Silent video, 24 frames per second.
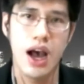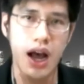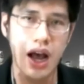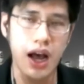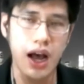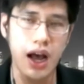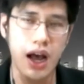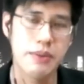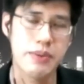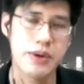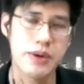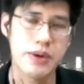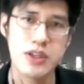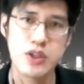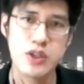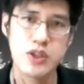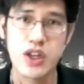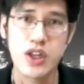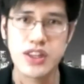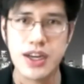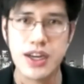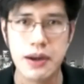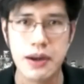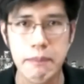eh, apa namanya
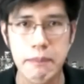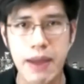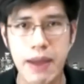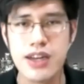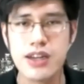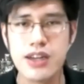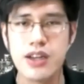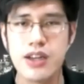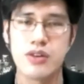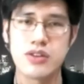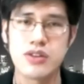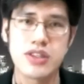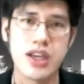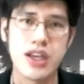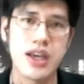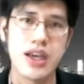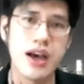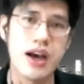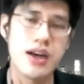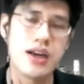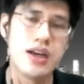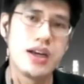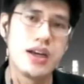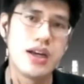sudah terdepan kalau
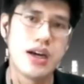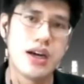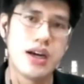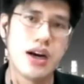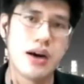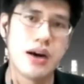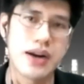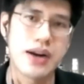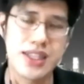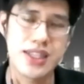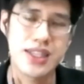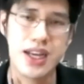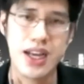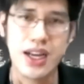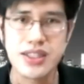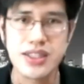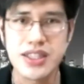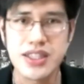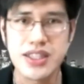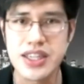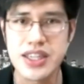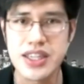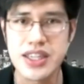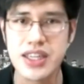saya rasakan
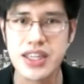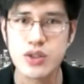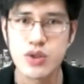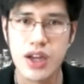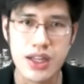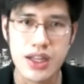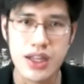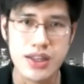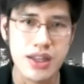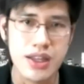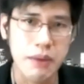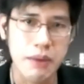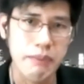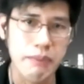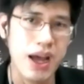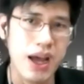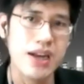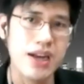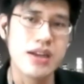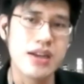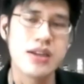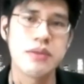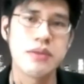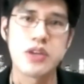sendiri sudah
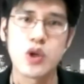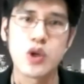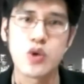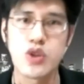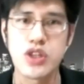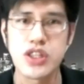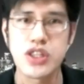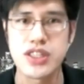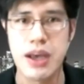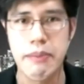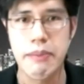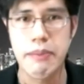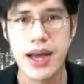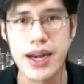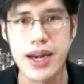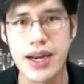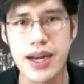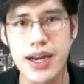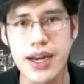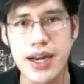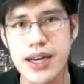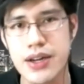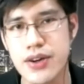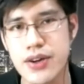terdepan mengikuti
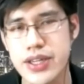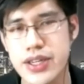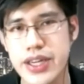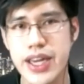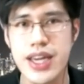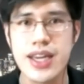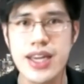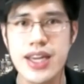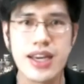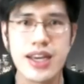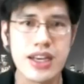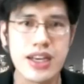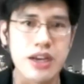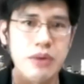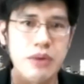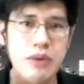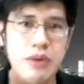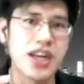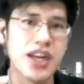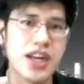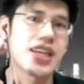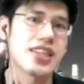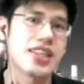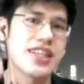zaman. Oke,
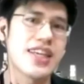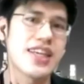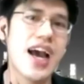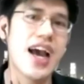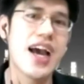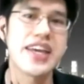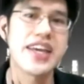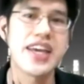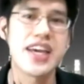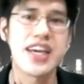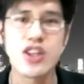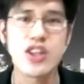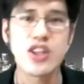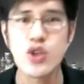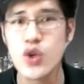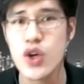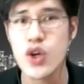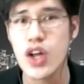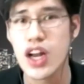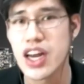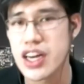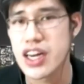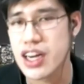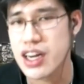kemudian yang ketiga yaitu
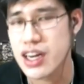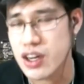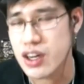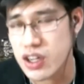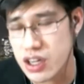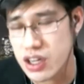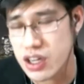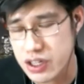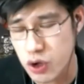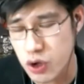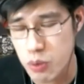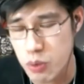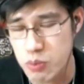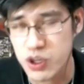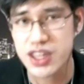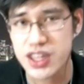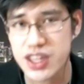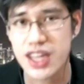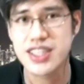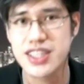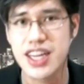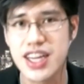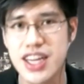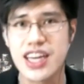
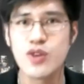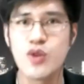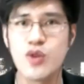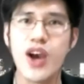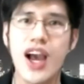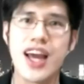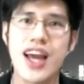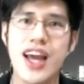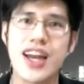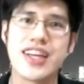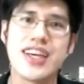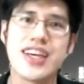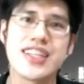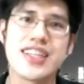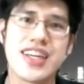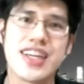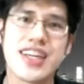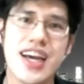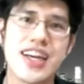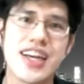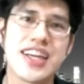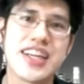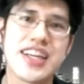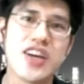komunitas dan lingkungan ya.
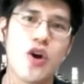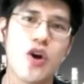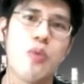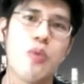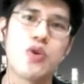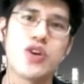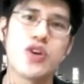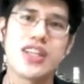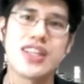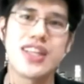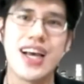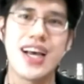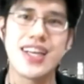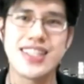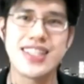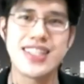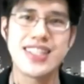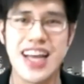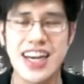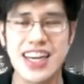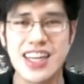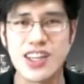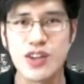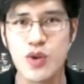Jadi adanya komunitas
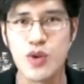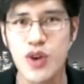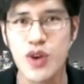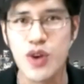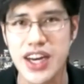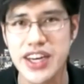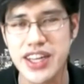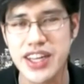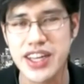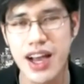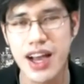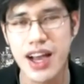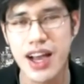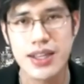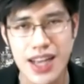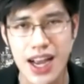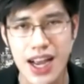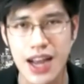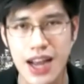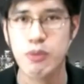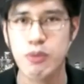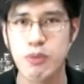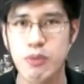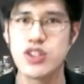dan lingkungan yang
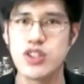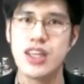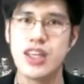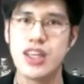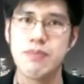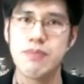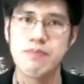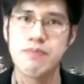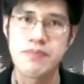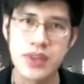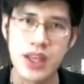sangat positif,